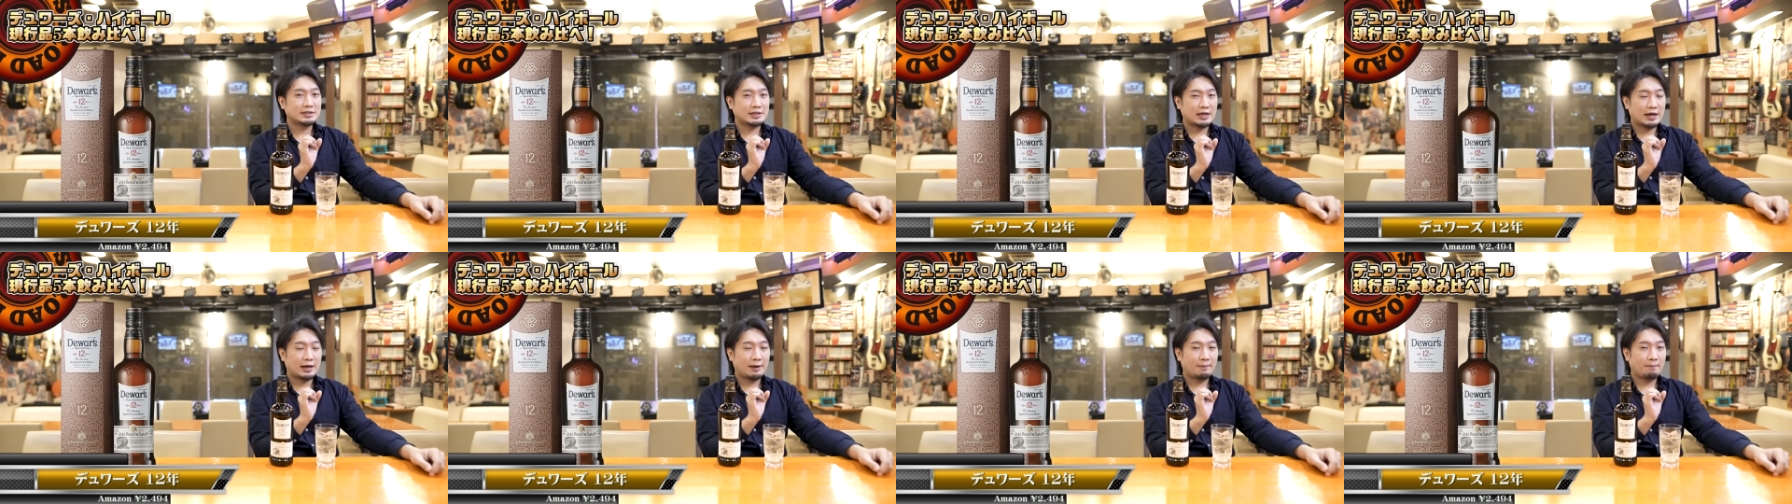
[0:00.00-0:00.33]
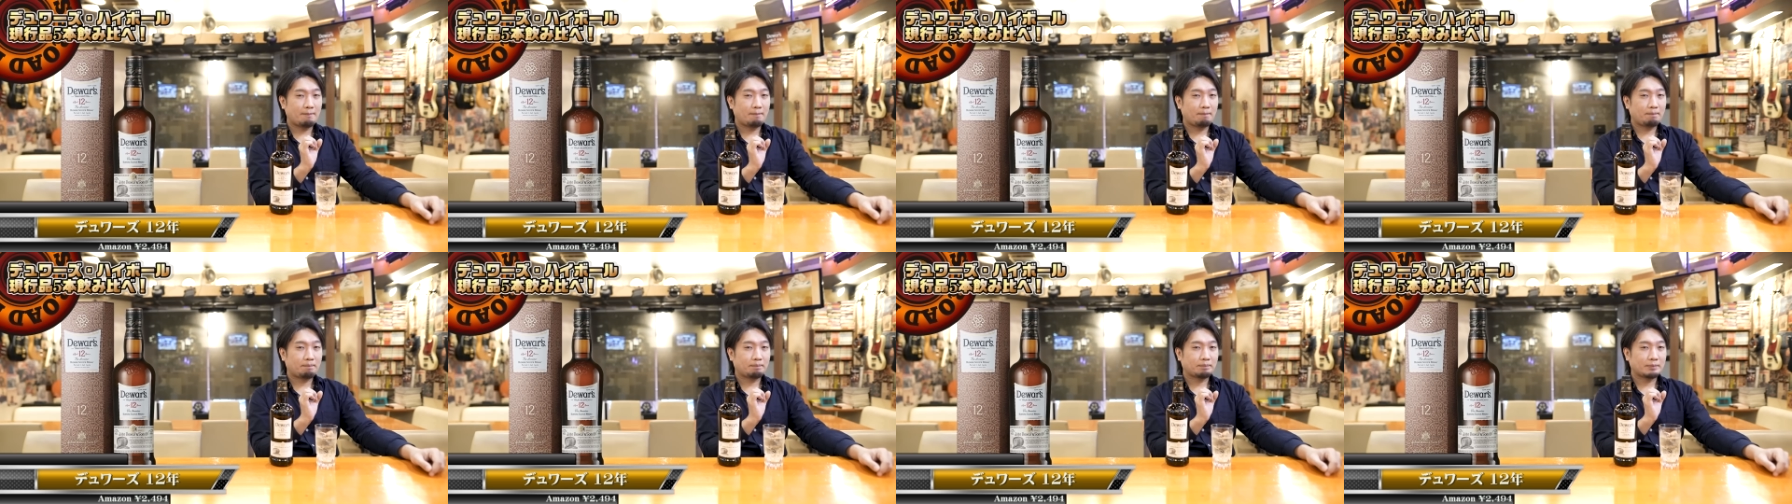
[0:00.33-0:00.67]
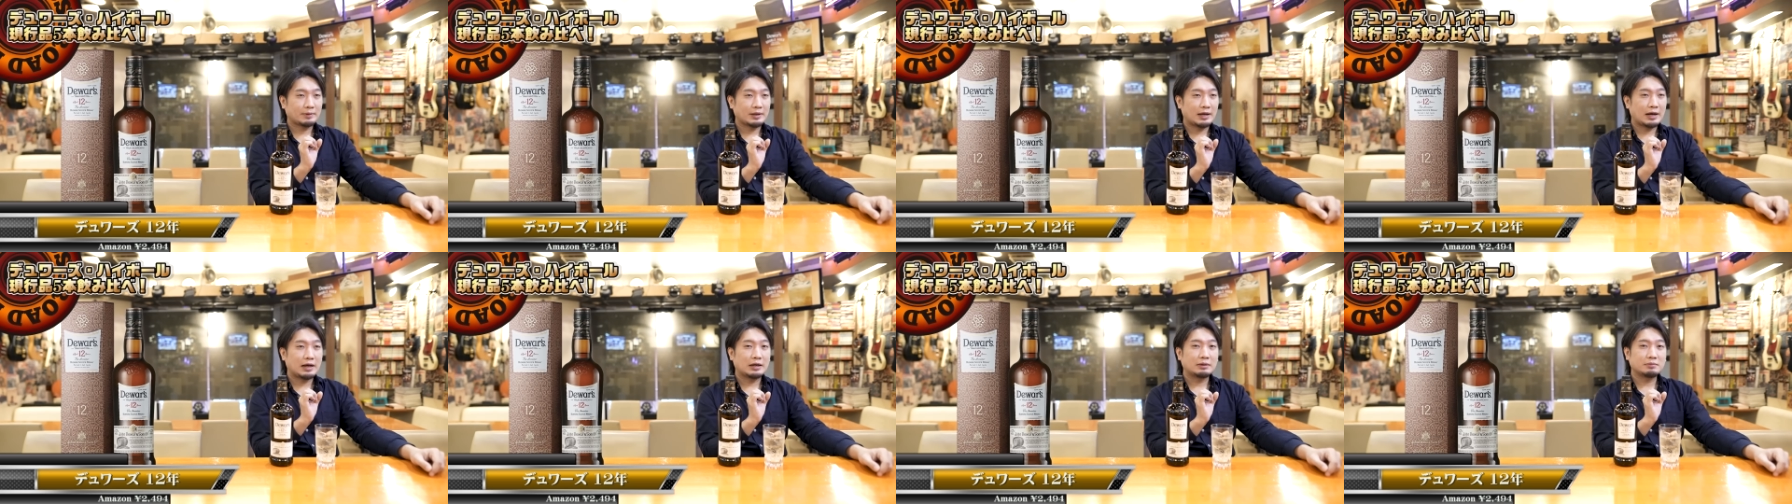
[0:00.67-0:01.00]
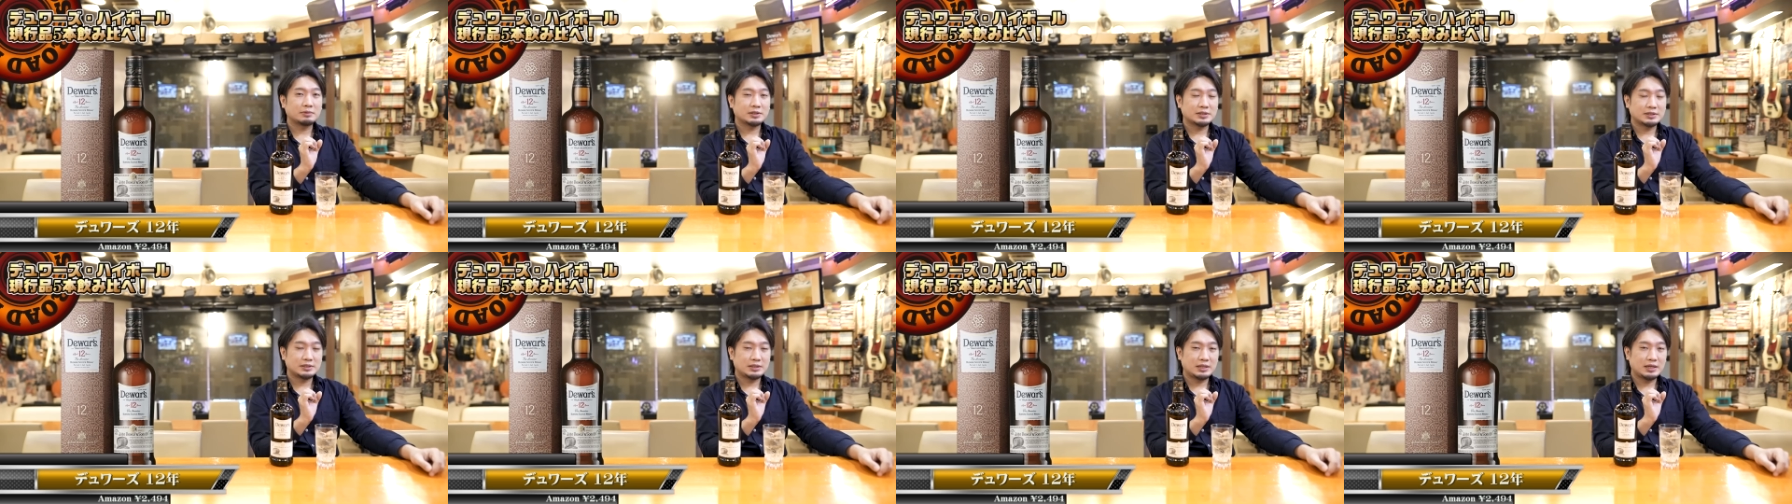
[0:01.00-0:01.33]
さがあり
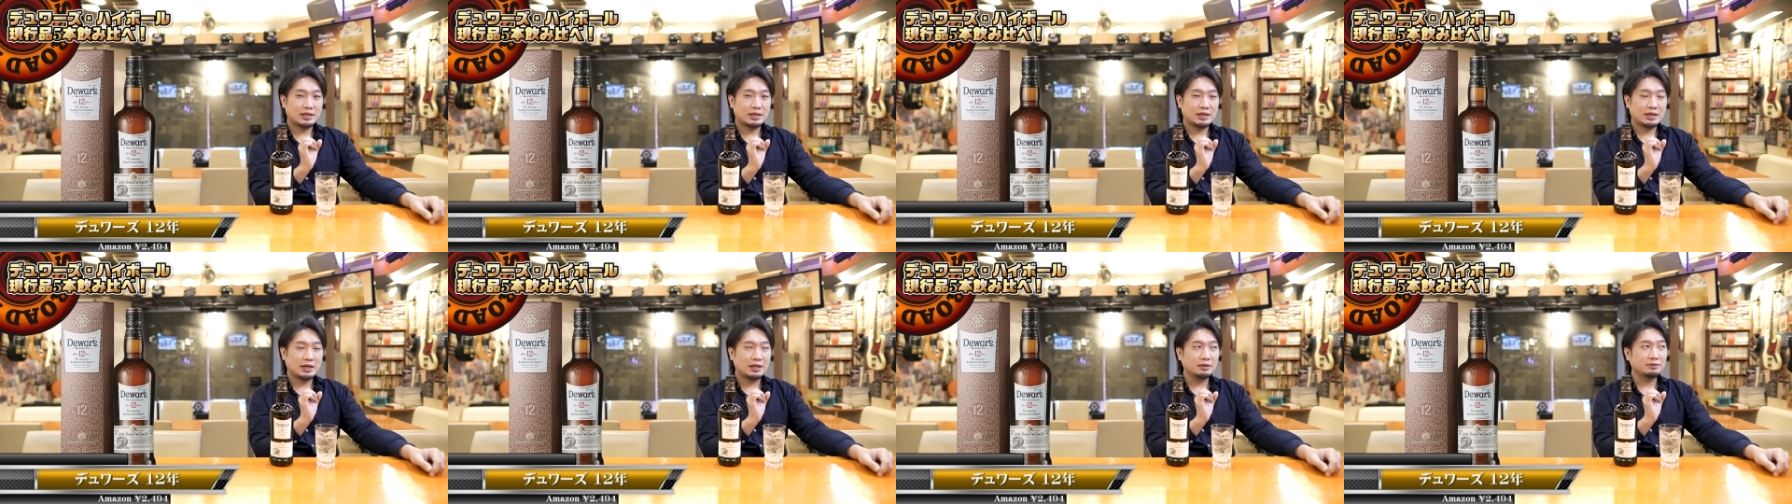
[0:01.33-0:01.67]
ますね。